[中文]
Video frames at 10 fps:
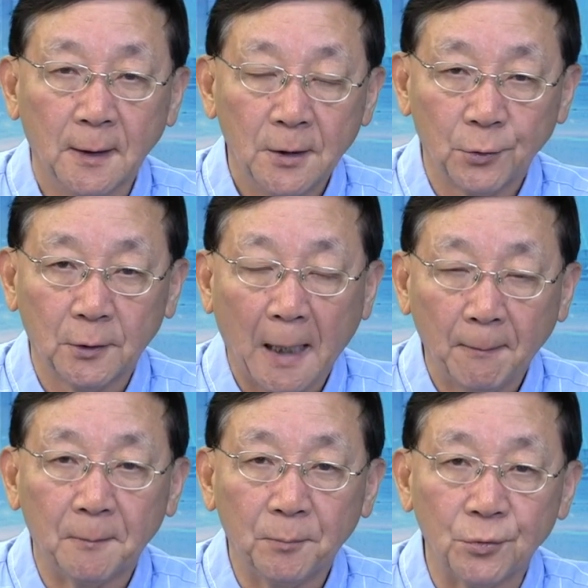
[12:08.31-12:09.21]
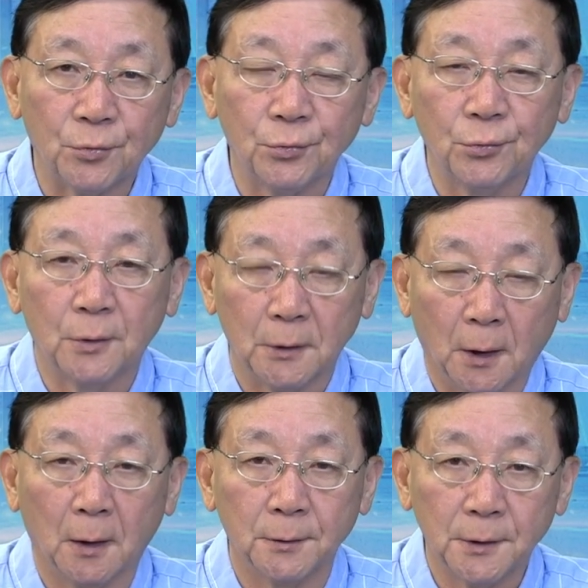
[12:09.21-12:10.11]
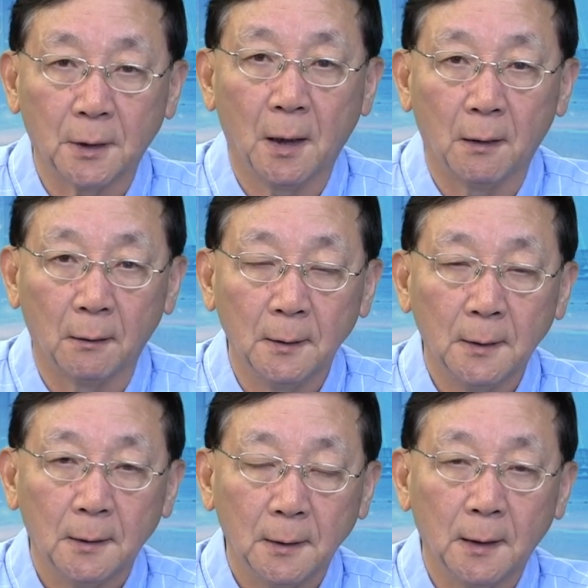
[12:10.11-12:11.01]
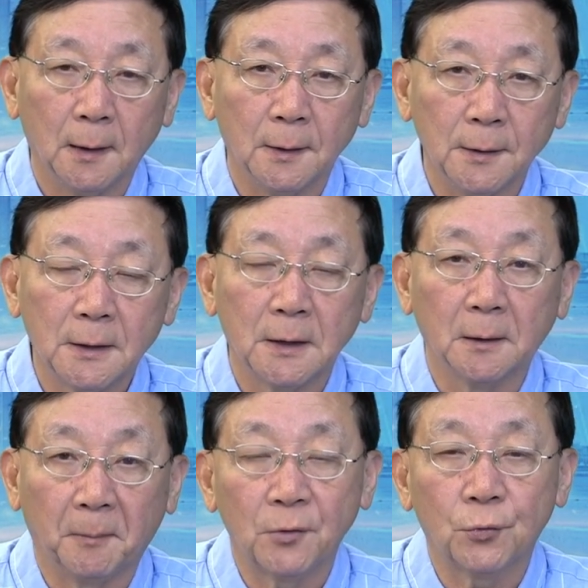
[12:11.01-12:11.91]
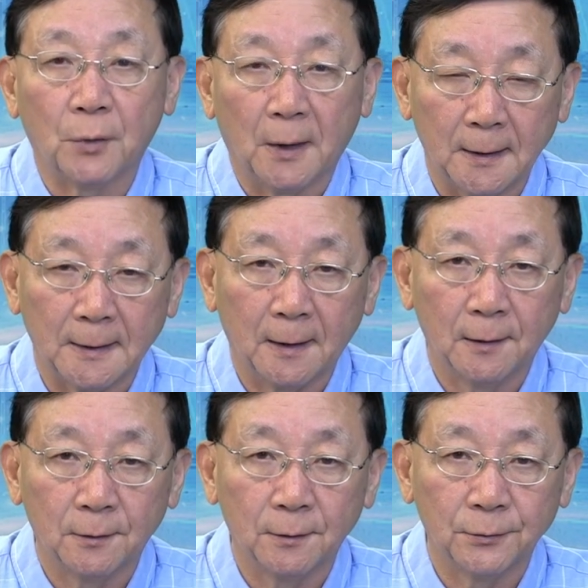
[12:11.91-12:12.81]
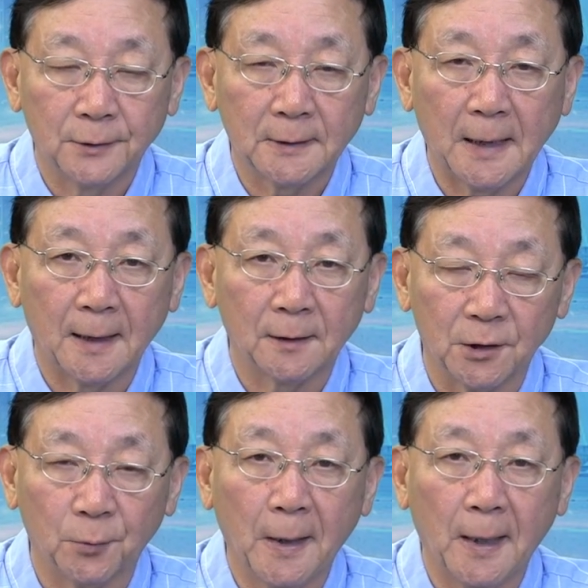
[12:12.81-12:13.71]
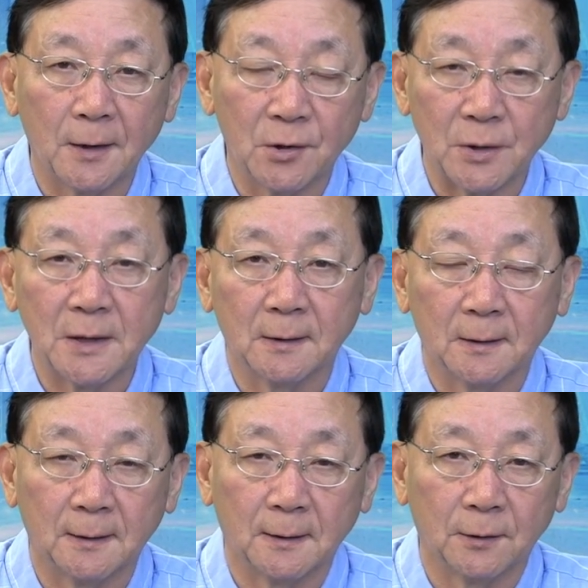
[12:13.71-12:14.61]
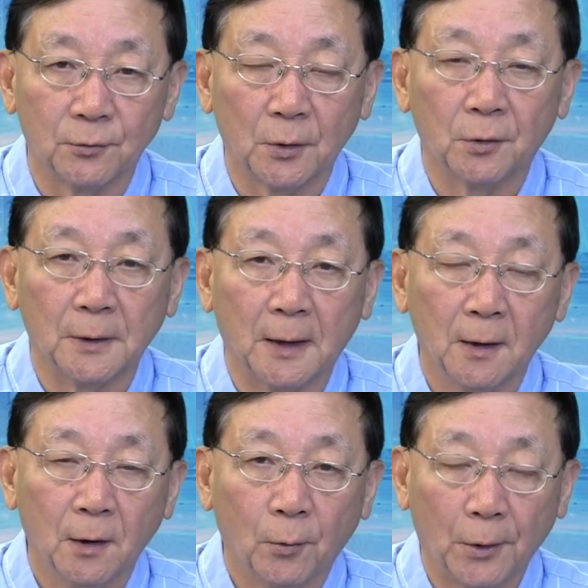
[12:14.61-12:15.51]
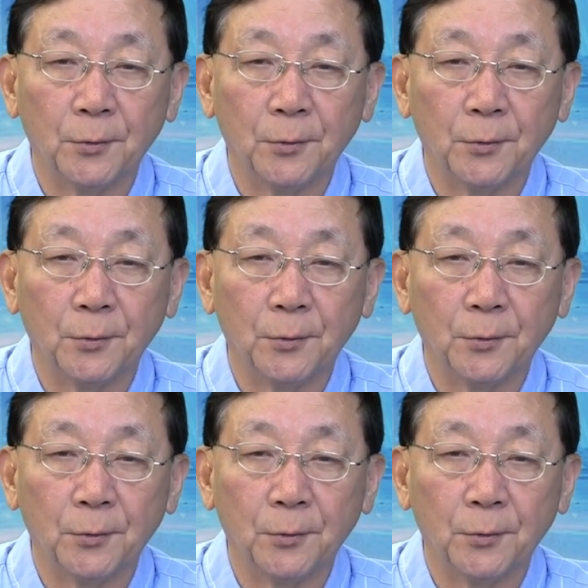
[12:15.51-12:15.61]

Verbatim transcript: 所以他们必须要依靠呃医生的帮助啊，然后在体外受精，呃，最后呢怀孕。